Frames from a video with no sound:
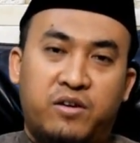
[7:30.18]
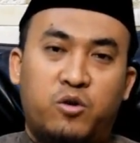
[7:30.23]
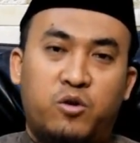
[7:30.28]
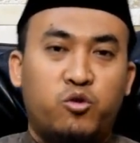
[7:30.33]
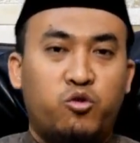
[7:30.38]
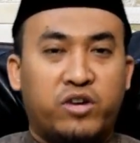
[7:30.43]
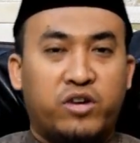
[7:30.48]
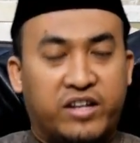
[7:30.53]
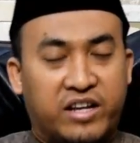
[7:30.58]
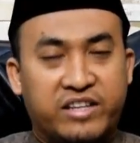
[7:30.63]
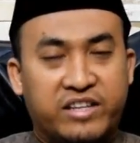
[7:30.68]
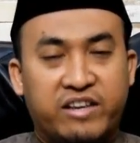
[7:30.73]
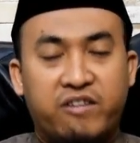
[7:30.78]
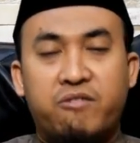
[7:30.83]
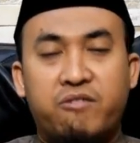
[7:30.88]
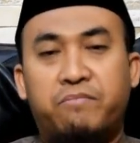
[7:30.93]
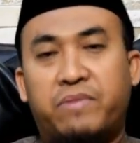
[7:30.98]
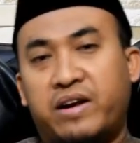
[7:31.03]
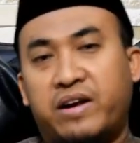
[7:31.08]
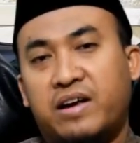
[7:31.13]
untuk kita
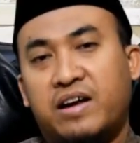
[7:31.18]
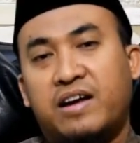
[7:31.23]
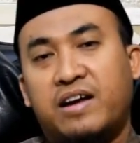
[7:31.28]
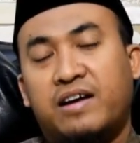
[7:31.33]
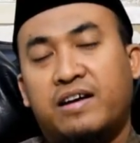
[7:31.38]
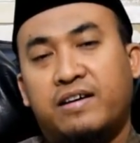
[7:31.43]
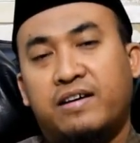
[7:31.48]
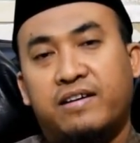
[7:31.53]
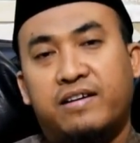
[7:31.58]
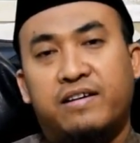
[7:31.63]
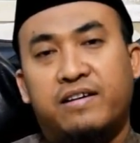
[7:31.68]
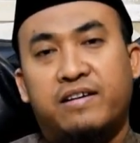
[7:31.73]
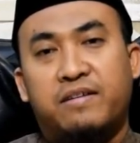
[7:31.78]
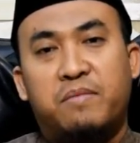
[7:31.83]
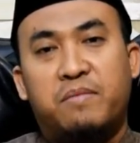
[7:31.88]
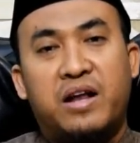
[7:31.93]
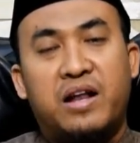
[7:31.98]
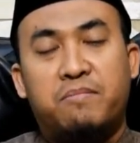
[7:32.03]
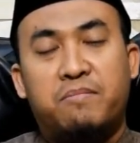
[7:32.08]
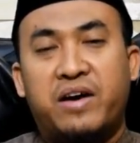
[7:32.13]
jawab pada eh,
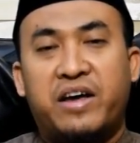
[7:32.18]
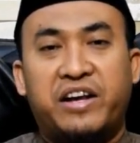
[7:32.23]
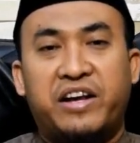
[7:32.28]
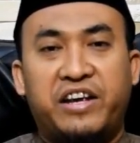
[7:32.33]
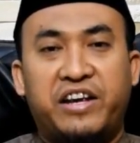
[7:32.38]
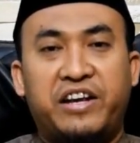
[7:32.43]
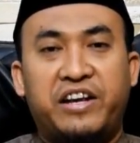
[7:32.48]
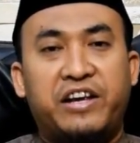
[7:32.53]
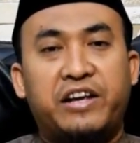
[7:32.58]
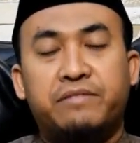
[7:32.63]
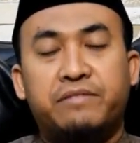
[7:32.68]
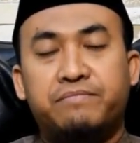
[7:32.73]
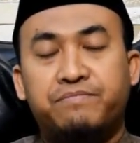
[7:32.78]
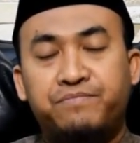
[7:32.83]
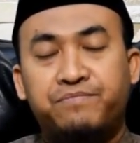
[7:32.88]
malam hari ini.